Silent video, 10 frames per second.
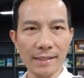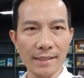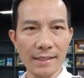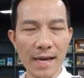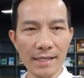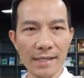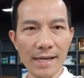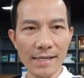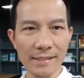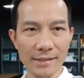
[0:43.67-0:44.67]
thì anh ấy
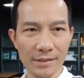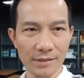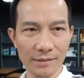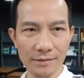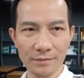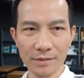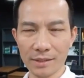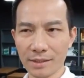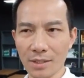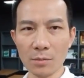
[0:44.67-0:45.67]
lại
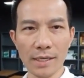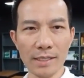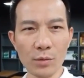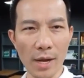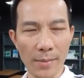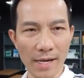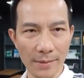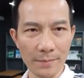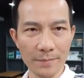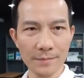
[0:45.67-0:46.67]
không thấy thoải mái
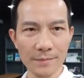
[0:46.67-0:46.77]
lắm.